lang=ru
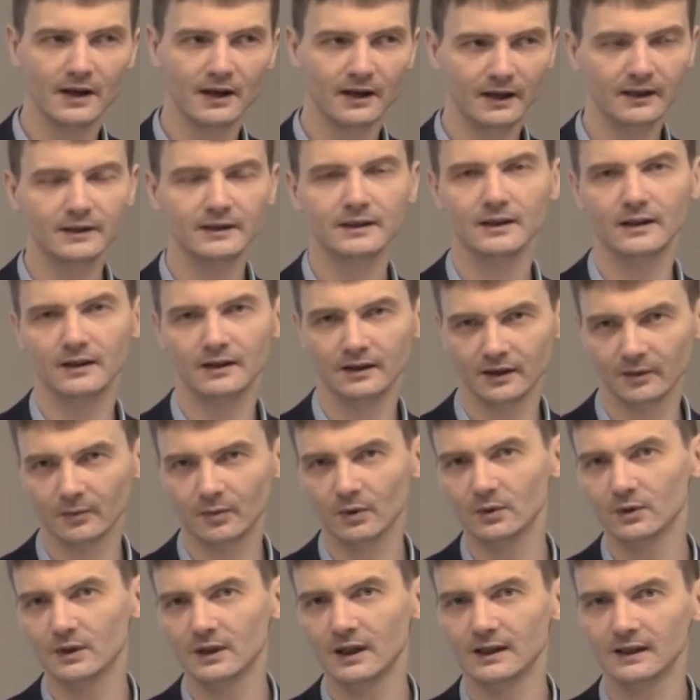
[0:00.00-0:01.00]
Это
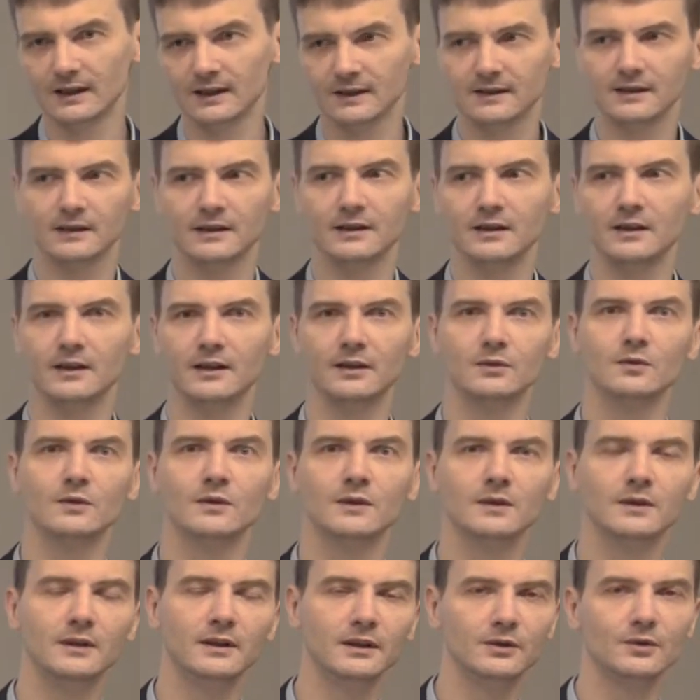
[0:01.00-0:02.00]
наблюдалось и
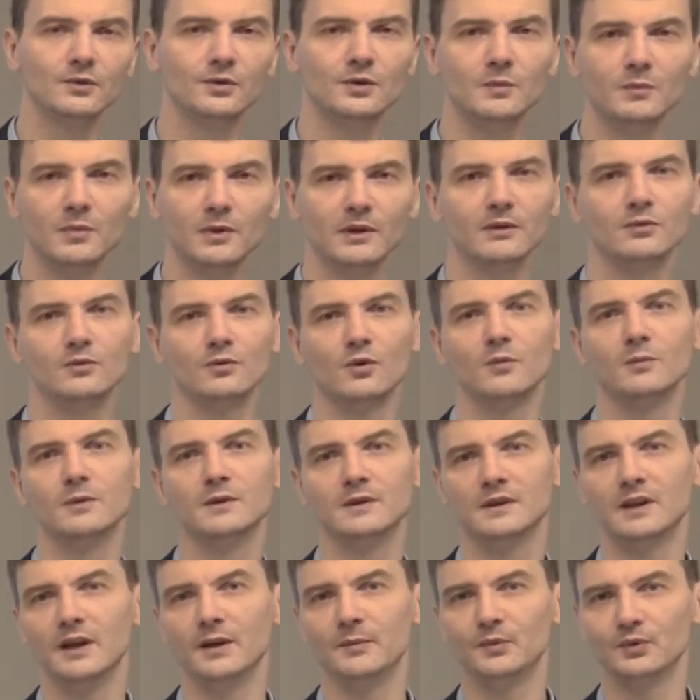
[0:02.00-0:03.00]
эту, эту температуру мы
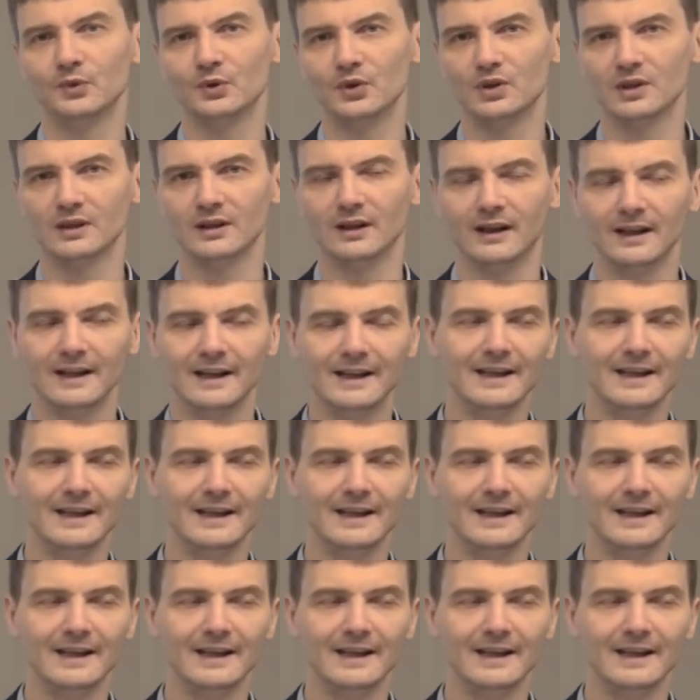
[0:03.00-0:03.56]
знаем точно.